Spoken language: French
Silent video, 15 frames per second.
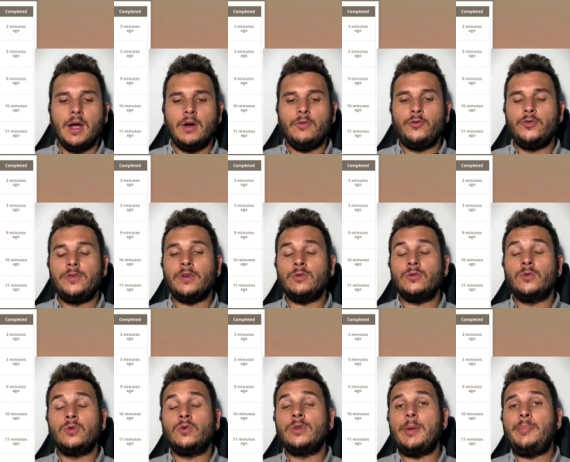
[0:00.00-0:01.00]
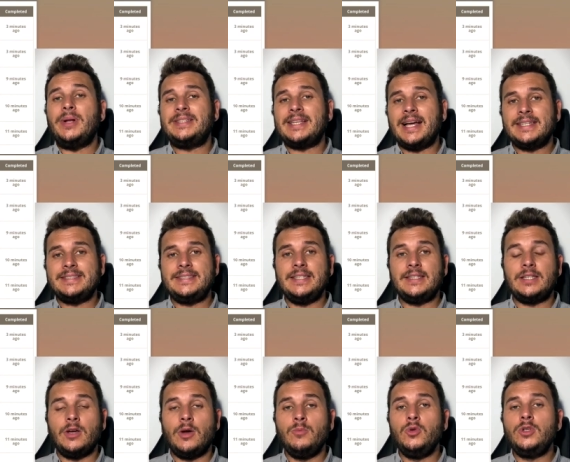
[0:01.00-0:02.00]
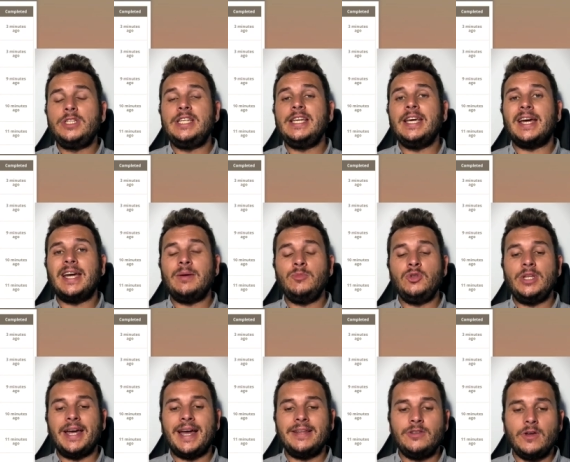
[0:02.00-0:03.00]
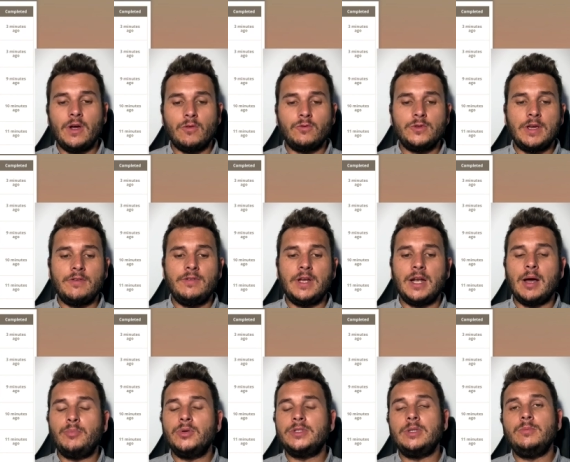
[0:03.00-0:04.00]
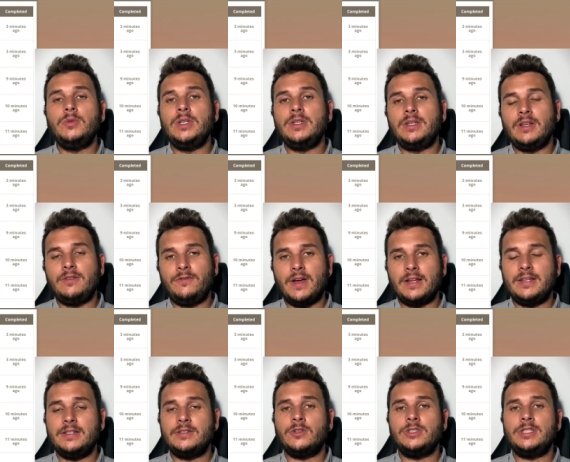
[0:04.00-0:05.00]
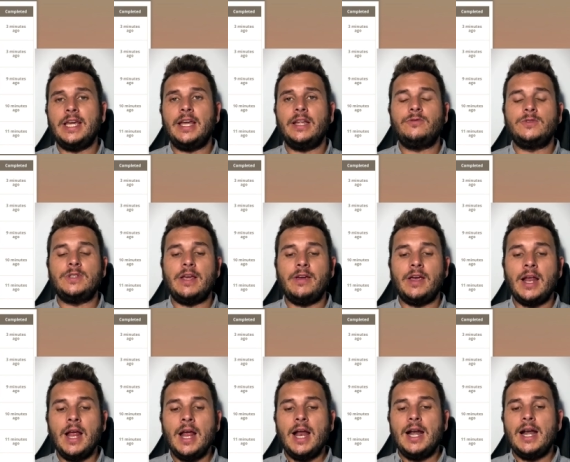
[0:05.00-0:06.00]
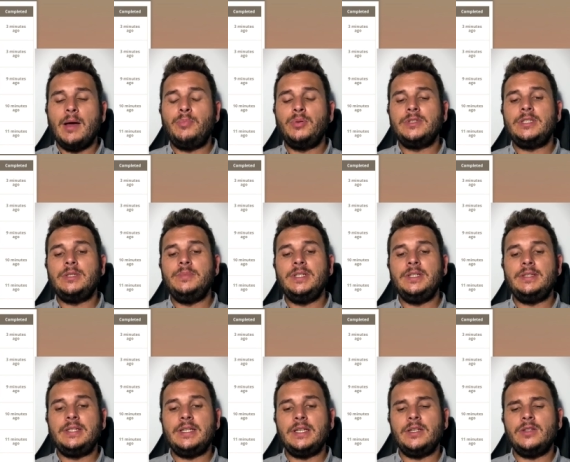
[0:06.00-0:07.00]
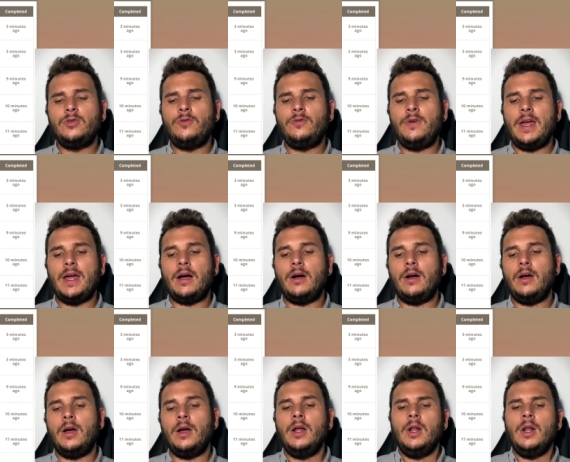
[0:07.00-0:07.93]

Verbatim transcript: donc on appelle ça un site euh, multi-rémunérateur. Vous avez la possibilité de faire des enquêtes, vous avez la possibilité de faire euh,